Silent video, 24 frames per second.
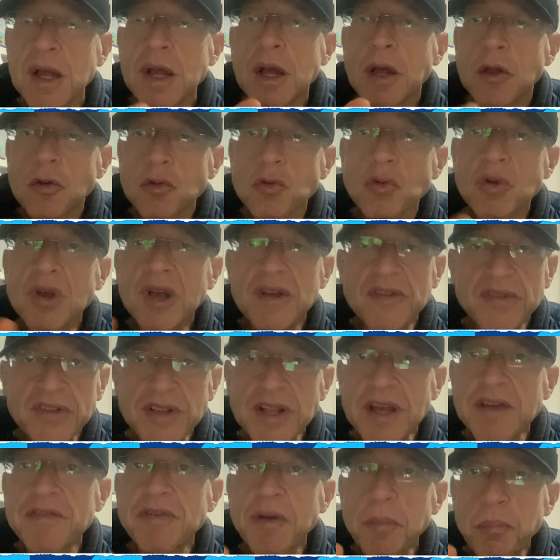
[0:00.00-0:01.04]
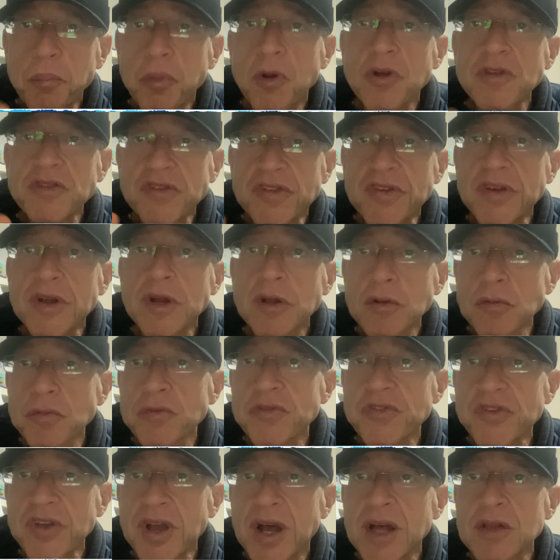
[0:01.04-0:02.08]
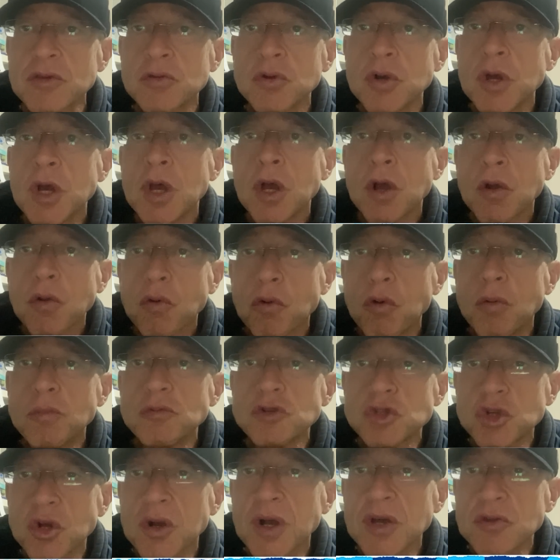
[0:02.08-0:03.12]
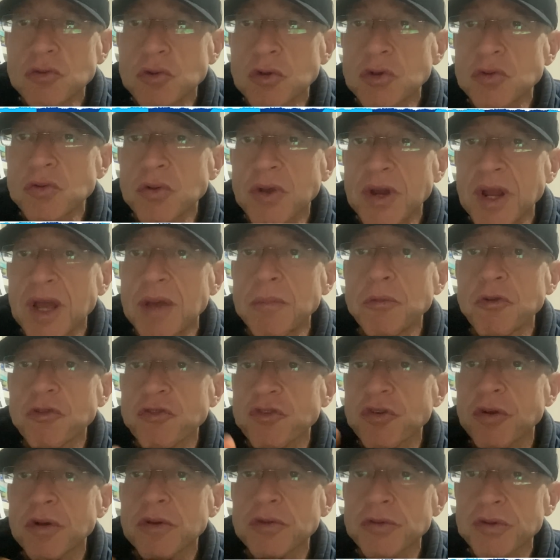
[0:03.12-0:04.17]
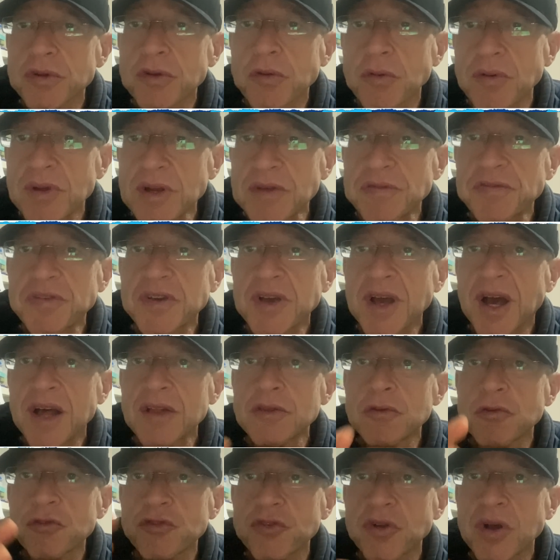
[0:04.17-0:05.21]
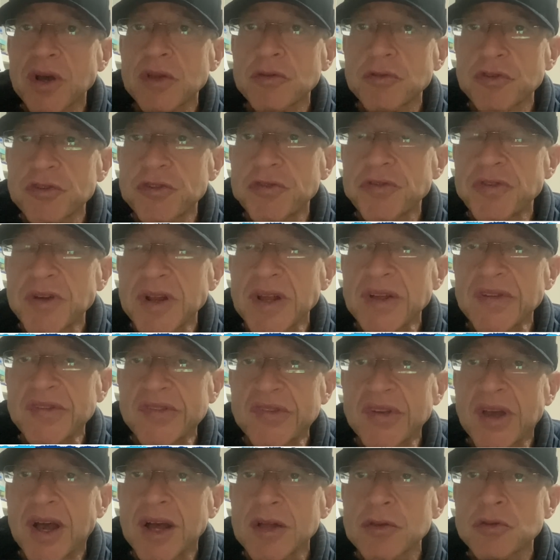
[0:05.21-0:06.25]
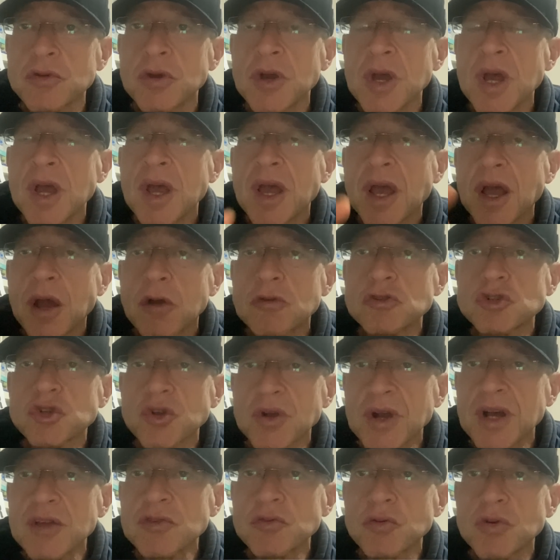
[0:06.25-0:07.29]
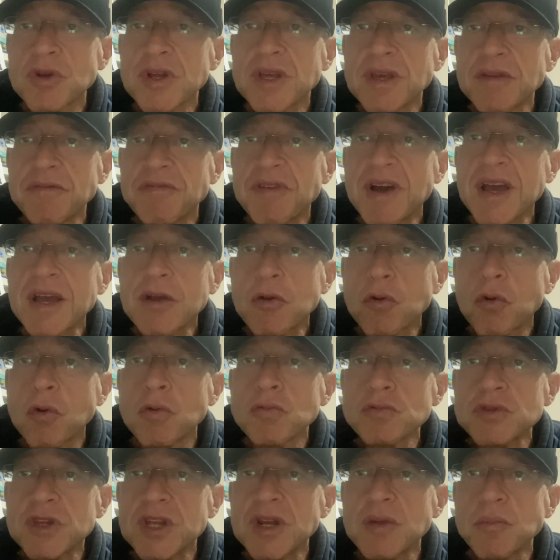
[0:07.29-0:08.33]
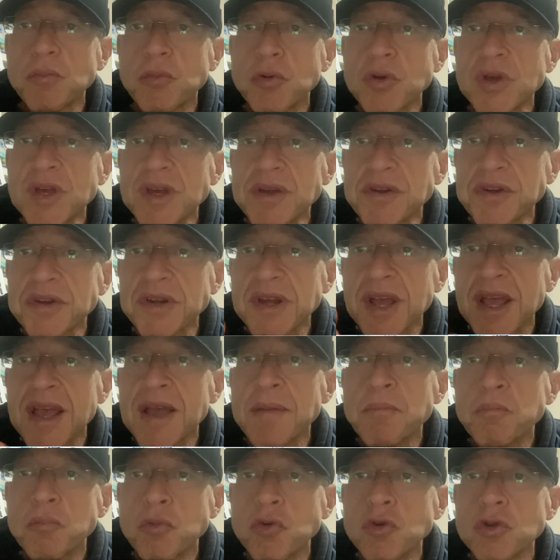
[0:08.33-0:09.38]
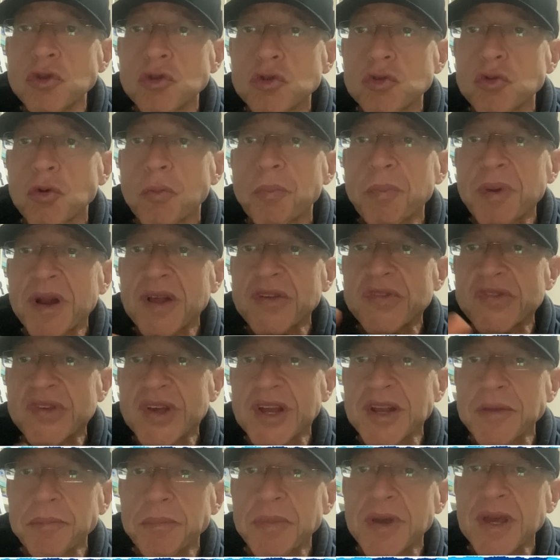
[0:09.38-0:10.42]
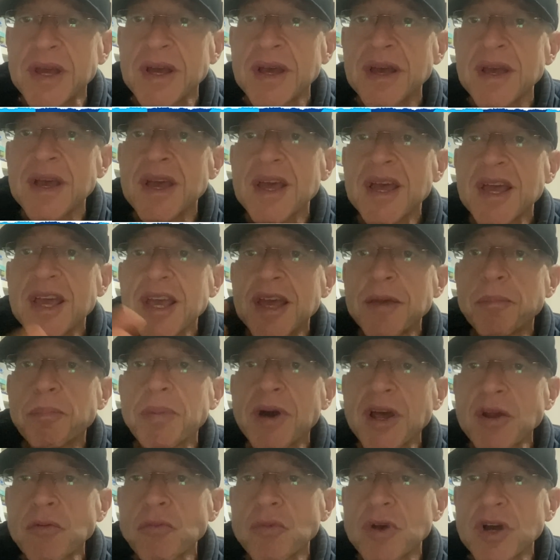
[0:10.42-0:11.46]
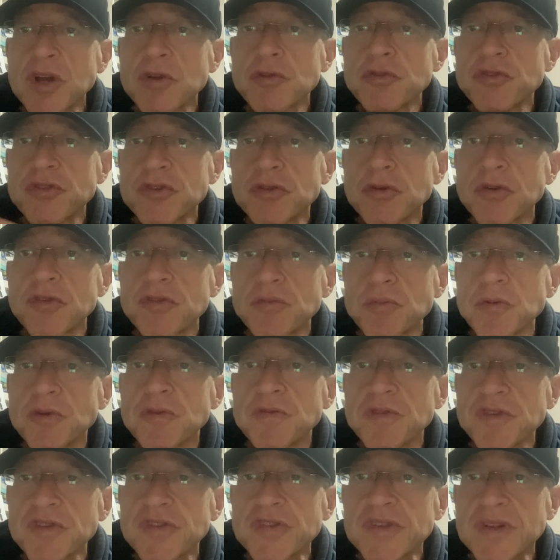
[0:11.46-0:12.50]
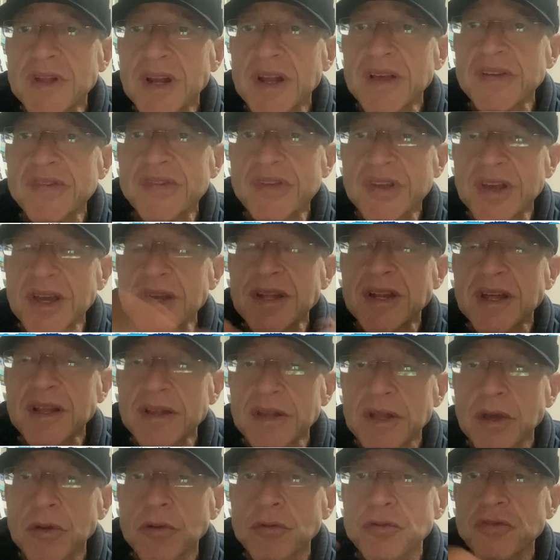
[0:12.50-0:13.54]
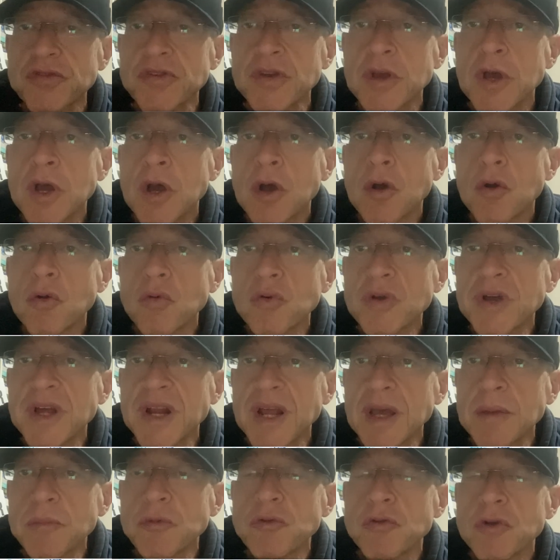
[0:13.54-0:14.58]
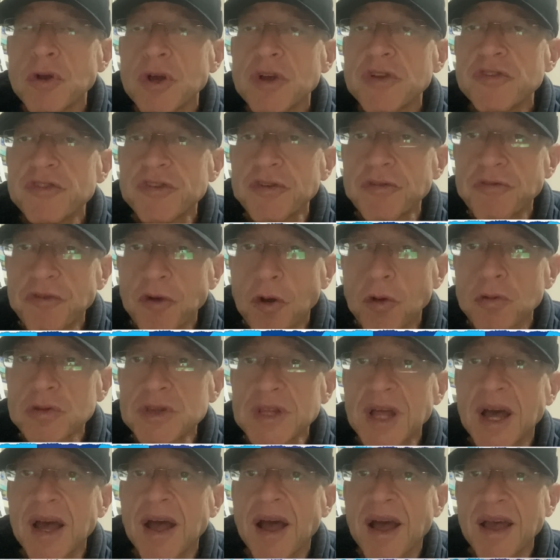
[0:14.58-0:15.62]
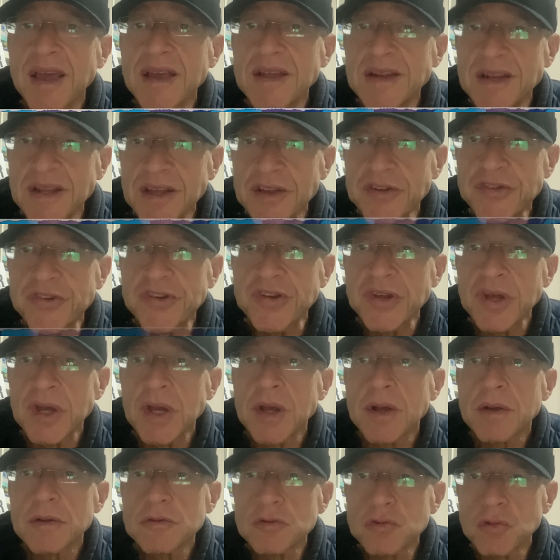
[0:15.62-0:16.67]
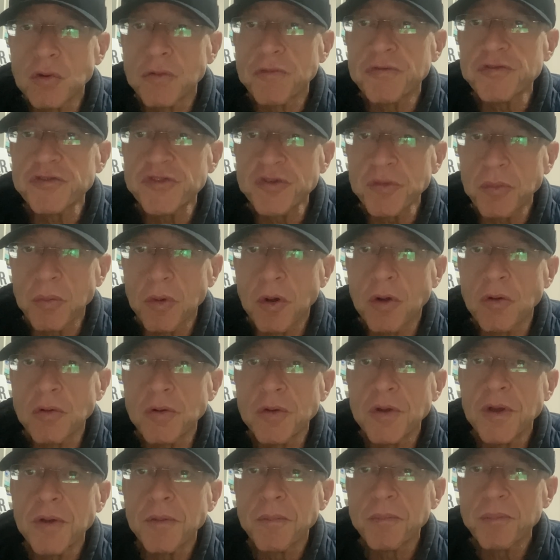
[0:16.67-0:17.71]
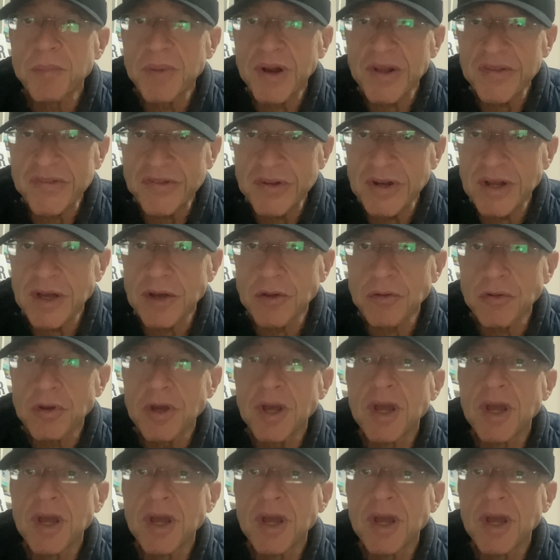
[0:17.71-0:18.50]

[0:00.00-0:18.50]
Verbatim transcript: Lucas Leiva pode ser anunciado como jogador do Grêmio, é um jogador qualificado, é um jogador diferenciado, é um jogador que vai contribuir e muito para a Série B e para o ano de 2023, queira Deus, o Grêmio de volta à elite do futebol brasileiro.